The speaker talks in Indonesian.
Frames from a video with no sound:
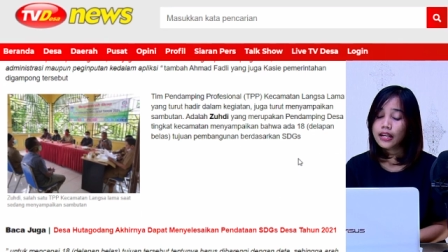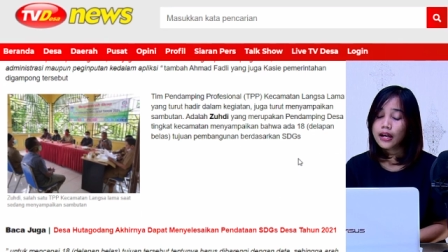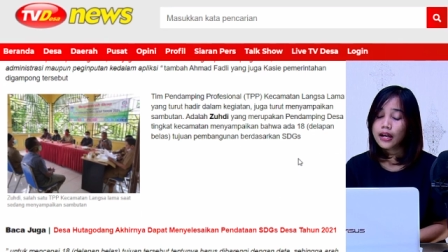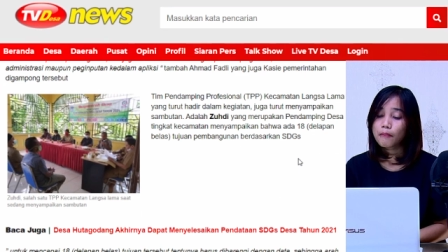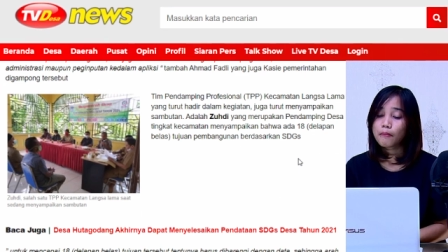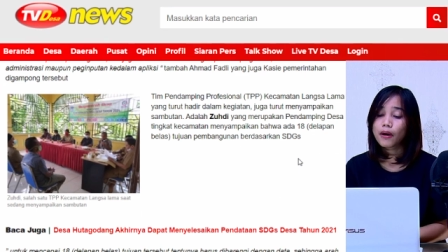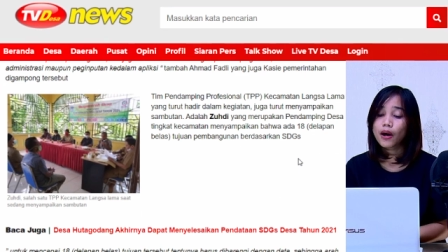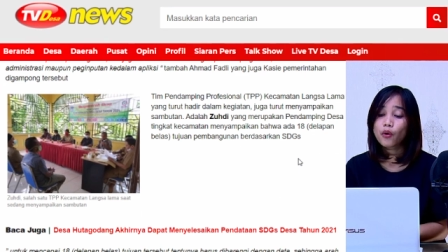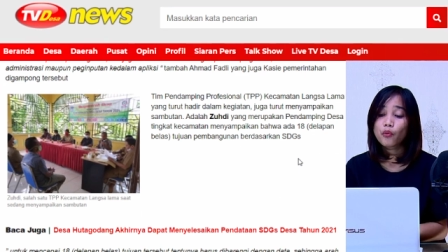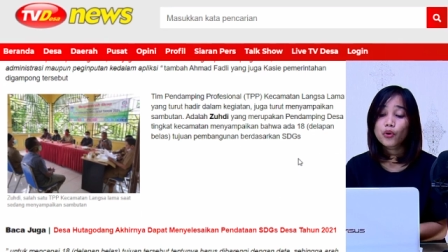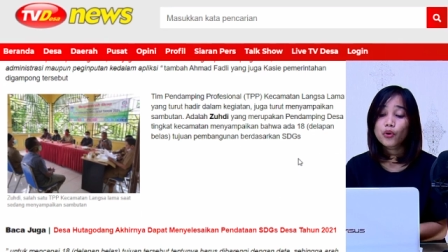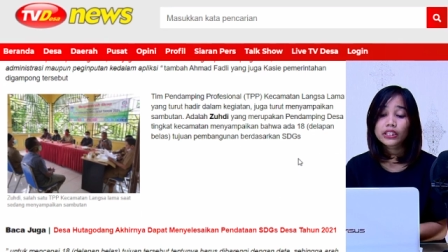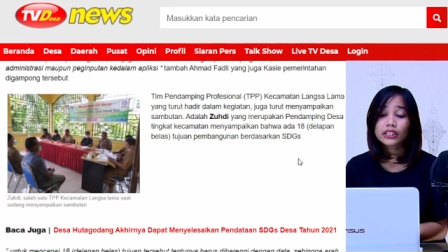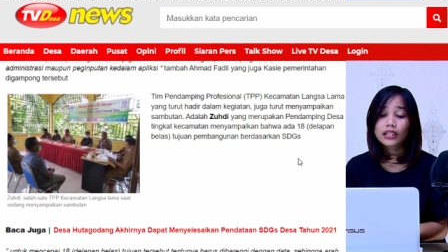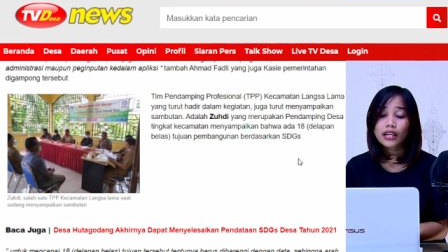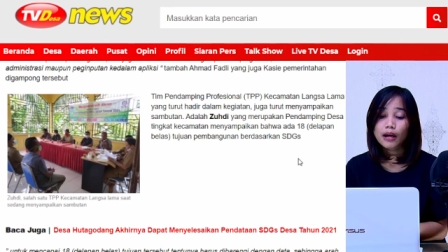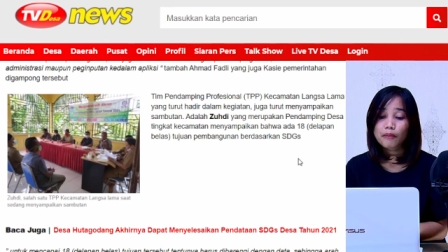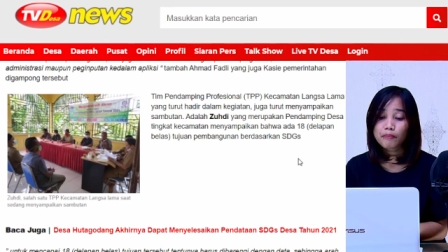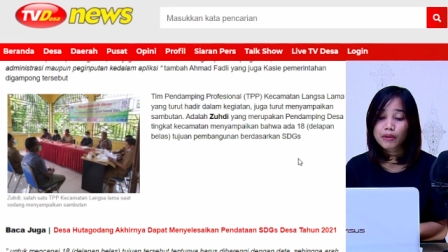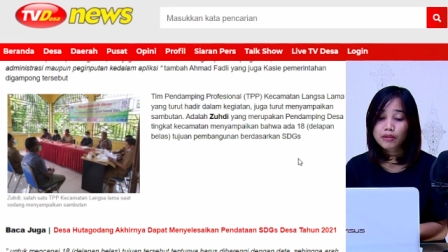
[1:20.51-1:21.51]
bahwa
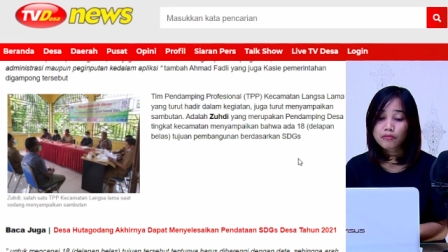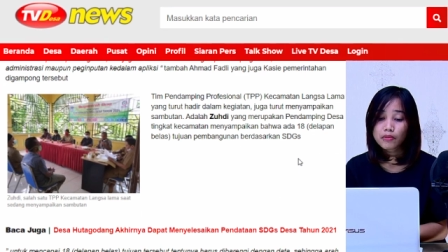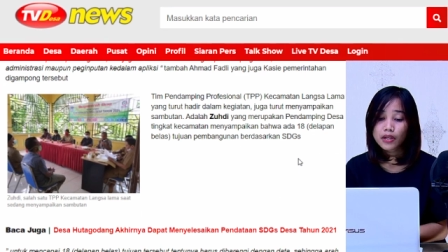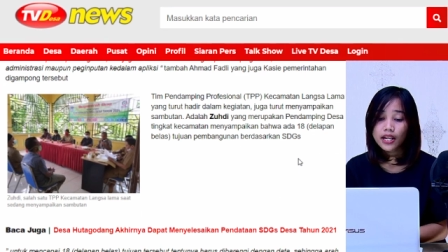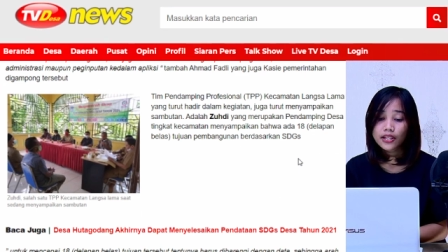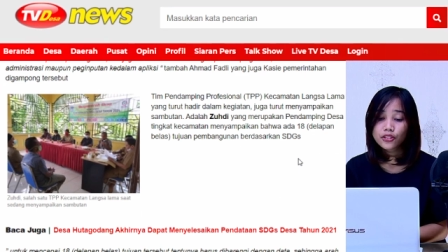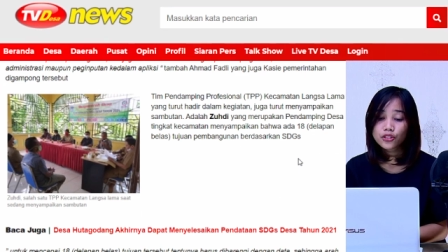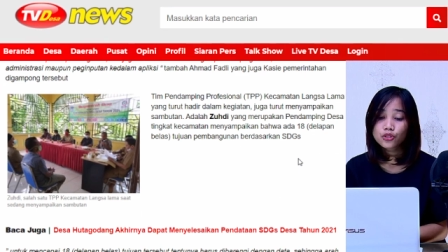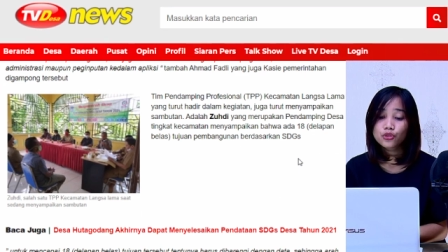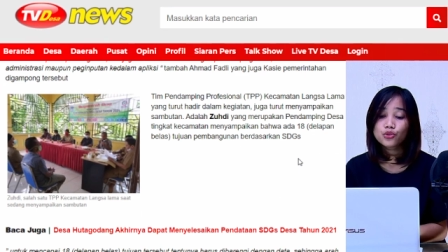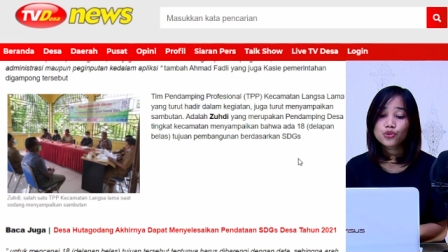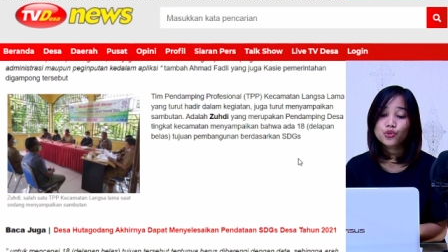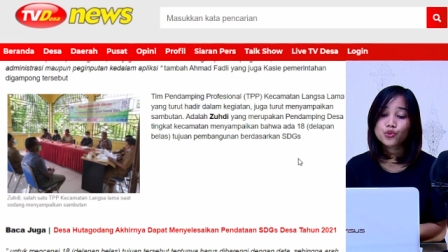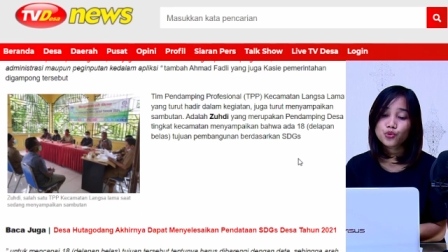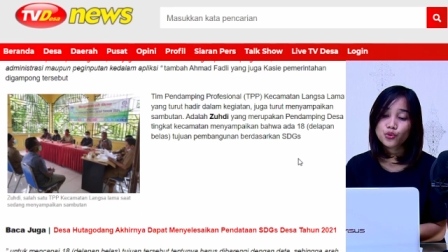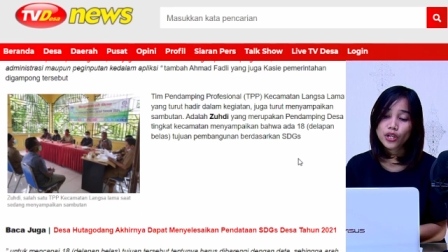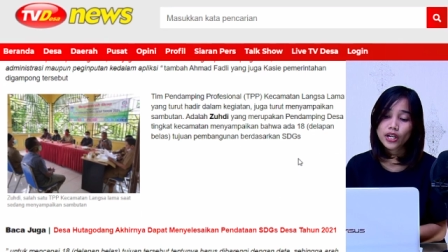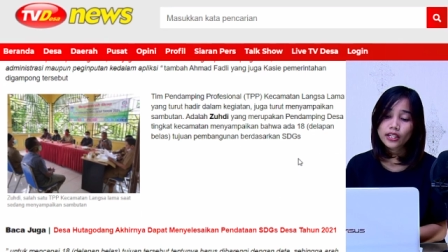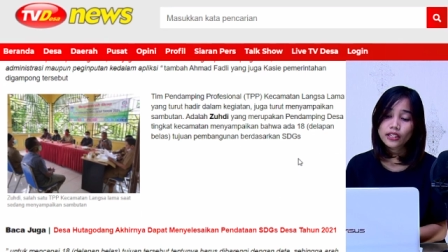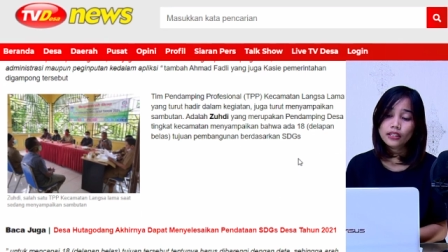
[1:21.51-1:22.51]
18
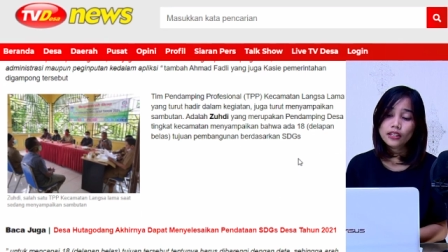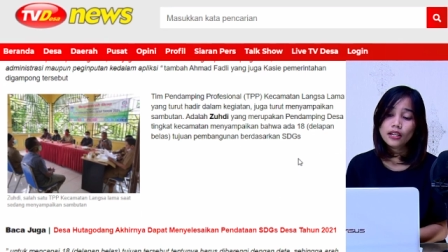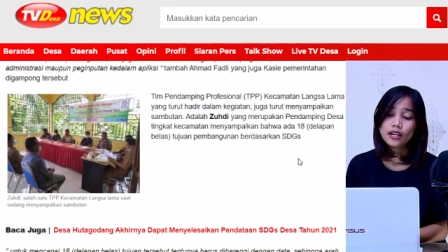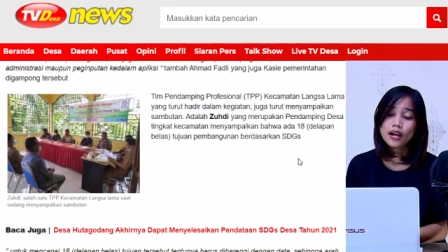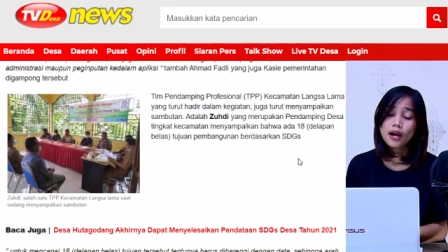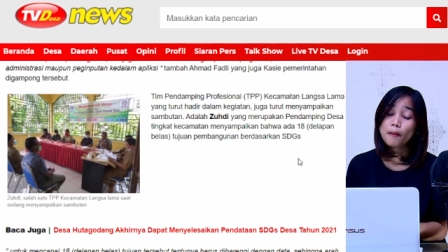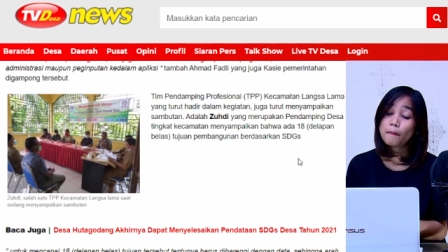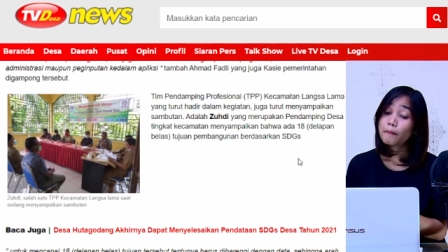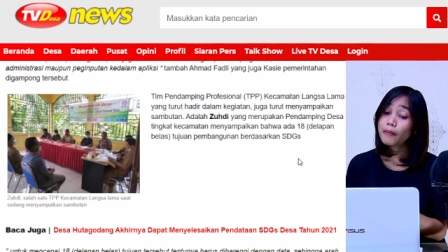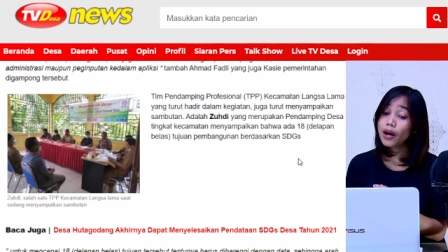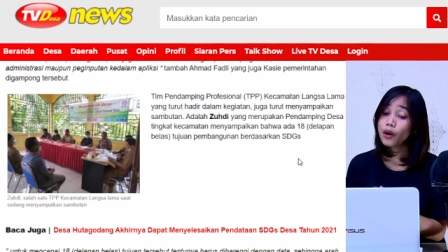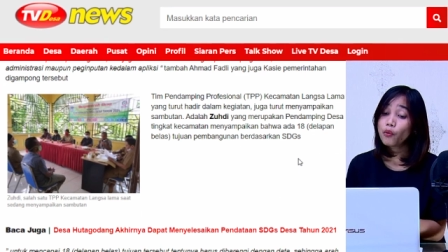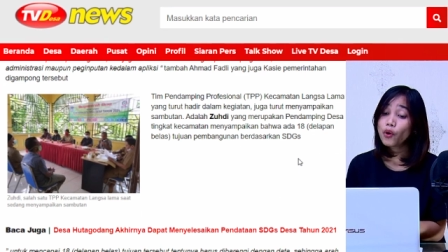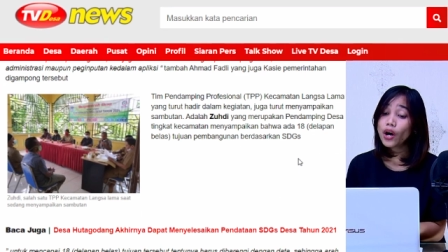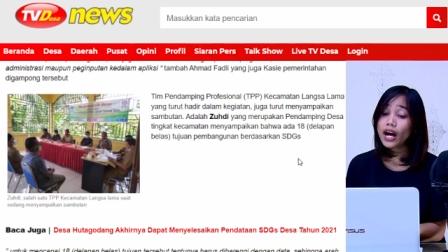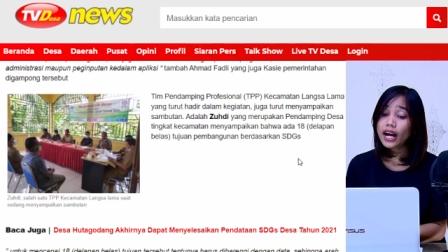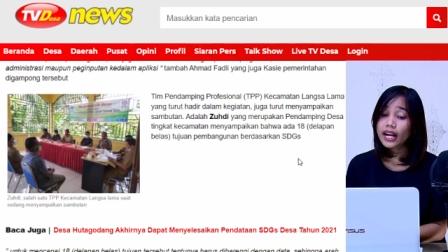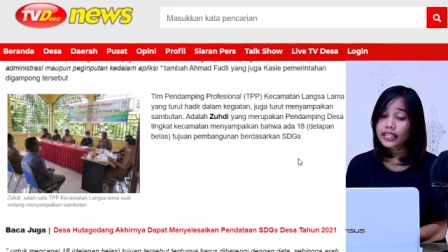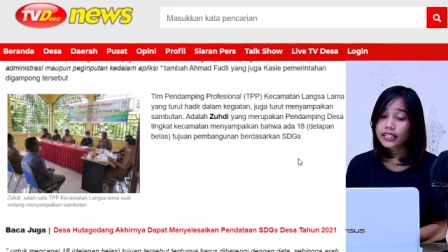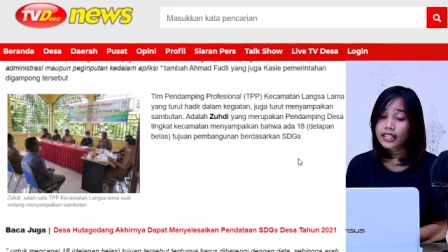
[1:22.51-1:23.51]
tujuan bahwa
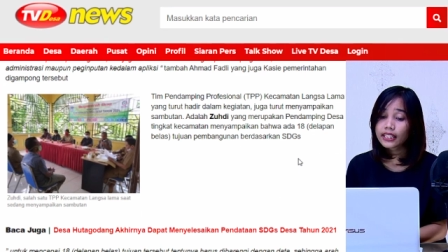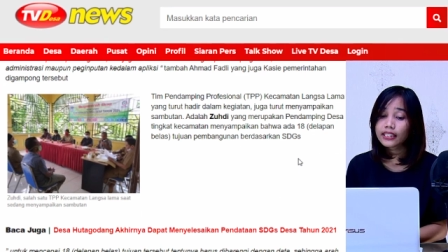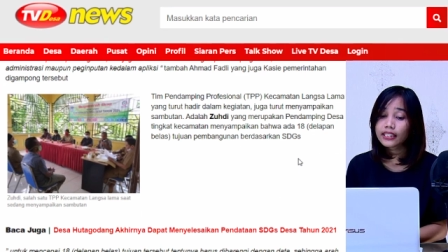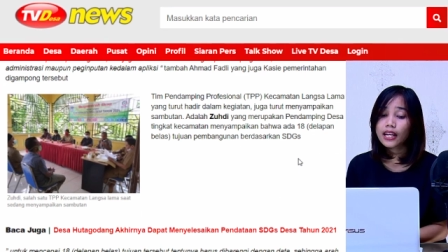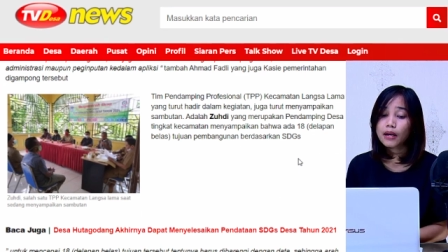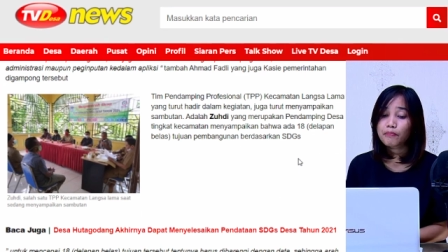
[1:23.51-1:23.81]
ada 18